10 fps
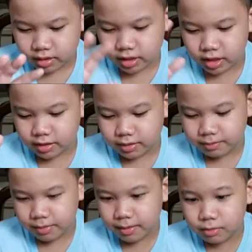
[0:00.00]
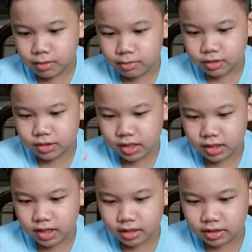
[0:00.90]
Yan, 5 Robux lang
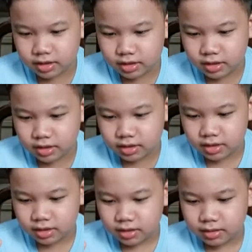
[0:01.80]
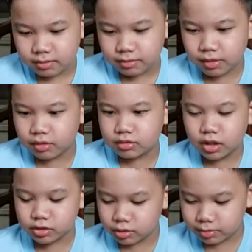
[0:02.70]
yan. Pero
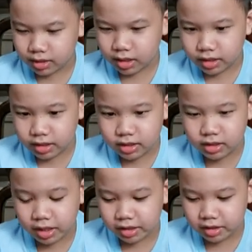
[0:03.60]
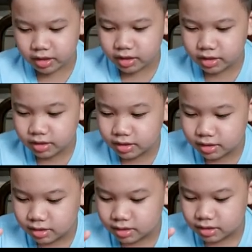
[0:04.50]
ngayon, bigla na yung
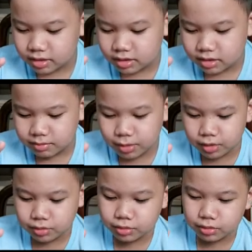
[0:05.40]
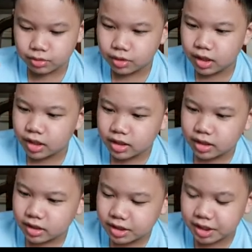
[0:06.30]
90. Pero okay lang yan
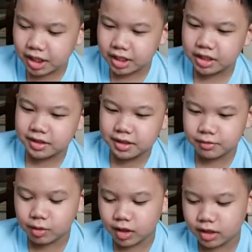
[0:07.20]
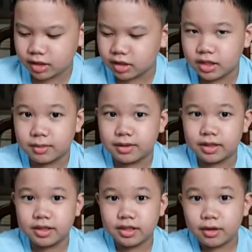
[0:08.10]
kasi kanina din nag 100
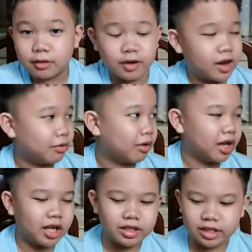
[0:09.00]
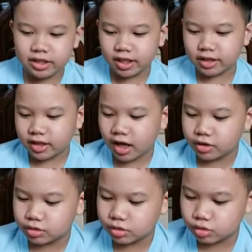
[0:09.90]
naman, o nag 100 din
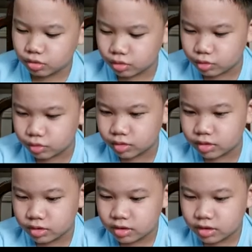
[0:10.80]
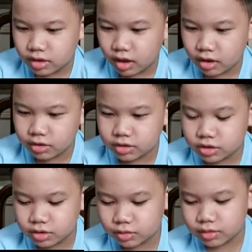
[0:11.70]
tayo. So Ayun,
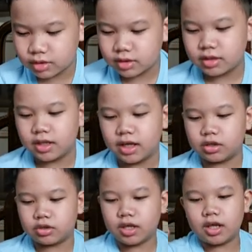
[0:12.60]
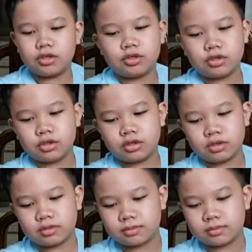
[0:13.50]
so, eto na yung,